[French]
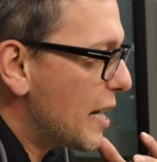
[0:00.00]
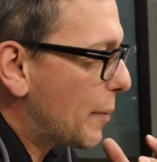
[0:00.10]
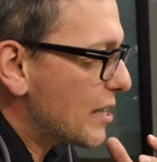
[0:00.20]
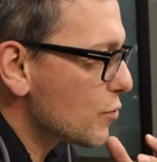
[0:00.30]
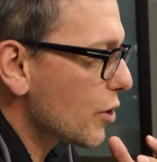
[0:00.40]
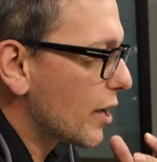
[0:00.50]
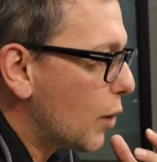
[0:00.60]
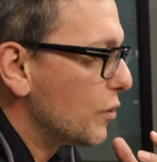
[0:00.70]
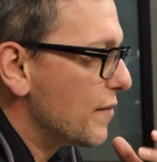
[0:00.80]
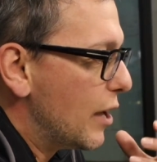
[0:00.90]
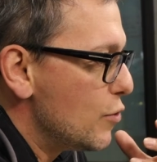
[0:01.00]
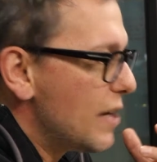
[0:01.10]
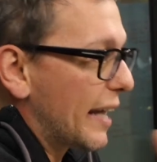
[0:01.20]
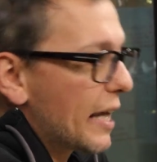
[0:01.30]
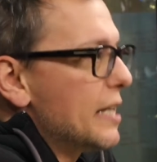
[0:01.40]
l'impression que quand on évalue
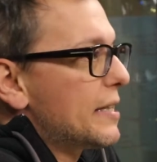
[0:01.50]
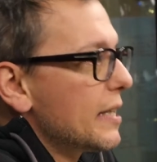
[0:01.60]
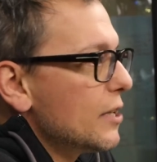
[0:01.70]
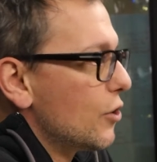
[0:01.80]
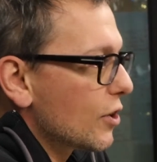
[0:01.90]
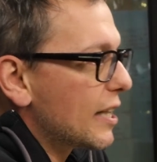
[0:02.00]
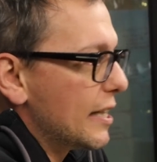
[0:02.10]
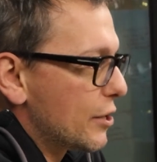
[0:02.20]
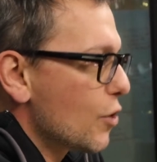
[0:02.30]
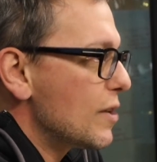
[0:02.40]
la qualité de quelqu'un,